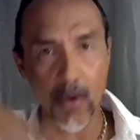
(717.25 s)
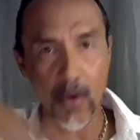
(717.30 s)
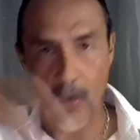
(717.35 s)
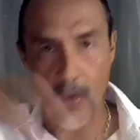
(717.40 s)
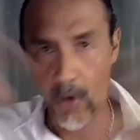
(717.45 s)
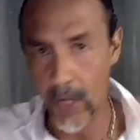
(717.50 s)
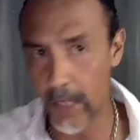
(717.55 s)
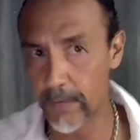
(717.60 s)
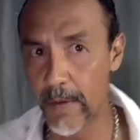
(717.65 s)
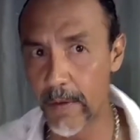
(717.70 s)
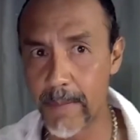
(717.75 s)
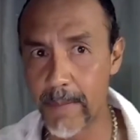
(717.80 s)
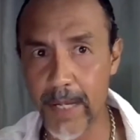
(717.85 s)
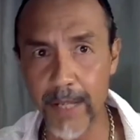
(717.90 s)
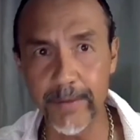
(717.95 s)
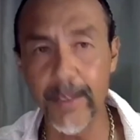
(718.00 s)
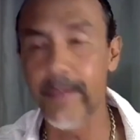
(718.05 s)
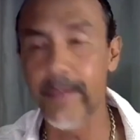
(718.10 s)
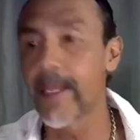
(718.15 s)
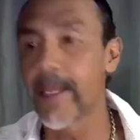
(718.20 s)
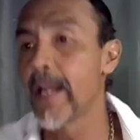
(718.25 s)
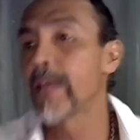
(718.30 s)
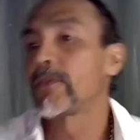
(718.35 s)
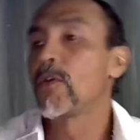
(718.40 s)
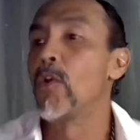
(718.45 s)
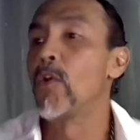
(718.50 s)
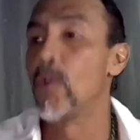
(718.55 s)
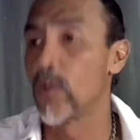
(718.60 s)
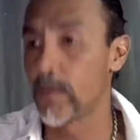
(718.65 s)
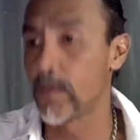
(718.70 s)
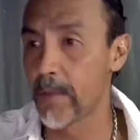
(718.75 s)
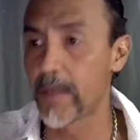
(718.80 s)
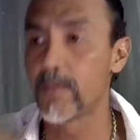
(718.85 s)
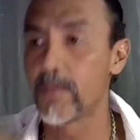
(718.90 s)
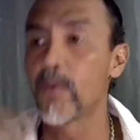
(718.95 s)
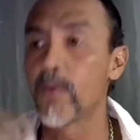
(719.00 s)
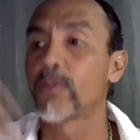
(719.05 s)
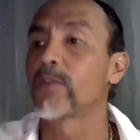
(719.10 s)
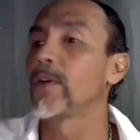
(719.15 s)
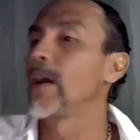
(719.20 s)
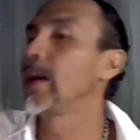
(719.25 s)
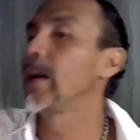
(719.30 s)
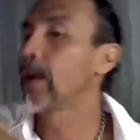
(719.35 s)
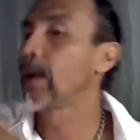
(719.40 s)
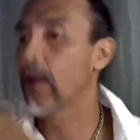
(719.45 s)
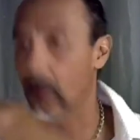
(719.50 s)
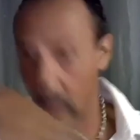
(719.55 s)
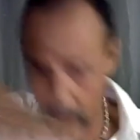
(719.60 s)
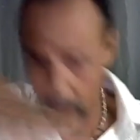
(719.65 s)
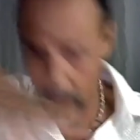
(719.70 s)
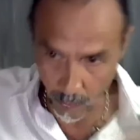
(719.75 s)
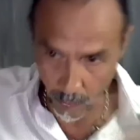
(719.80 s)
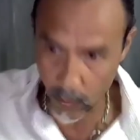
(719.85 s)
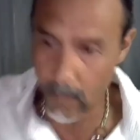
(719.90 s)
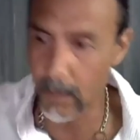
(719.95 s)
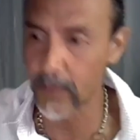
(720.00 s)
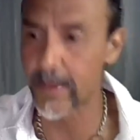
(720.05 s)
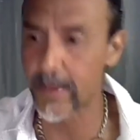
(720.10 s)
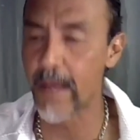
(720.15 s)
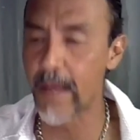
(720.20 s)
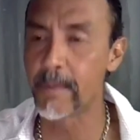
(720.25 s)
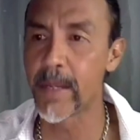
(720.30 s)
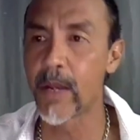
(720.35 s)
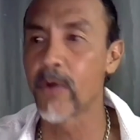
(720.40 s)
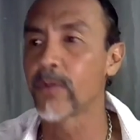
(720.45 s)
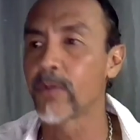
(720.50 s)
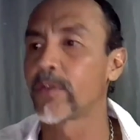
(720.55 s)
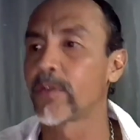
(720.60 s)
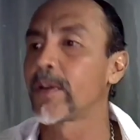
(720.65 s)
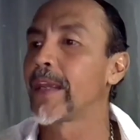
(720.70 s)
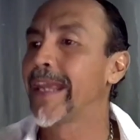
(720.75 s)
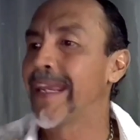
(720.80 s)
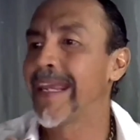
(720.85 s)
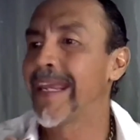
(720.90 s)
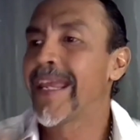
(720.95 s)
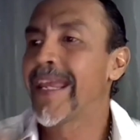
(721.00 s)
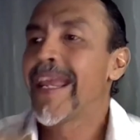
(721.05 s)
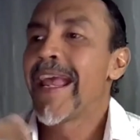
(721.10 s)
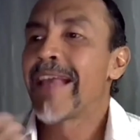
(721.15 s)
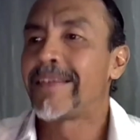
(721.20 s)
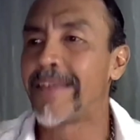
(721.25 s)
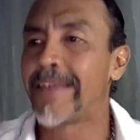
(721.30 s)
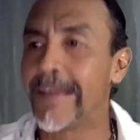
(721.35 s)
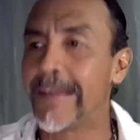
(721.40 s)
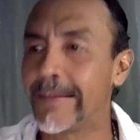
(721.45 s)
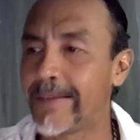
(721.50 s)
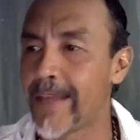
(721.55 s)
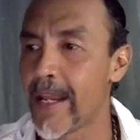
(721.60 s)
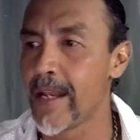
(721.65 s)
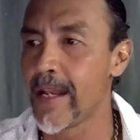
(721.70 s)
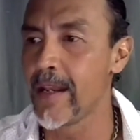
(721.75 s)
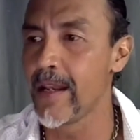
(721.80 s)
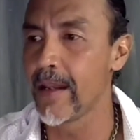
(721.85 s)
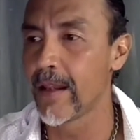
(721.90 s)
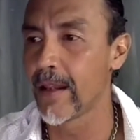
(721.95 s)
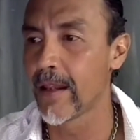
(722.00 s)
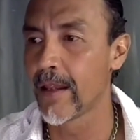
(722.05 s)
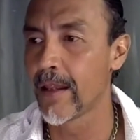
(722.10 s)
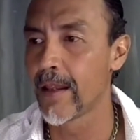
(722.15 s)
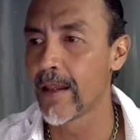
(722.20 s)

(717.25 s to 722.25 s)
o las familias enteras o los mismos grupos de amigos que asisten,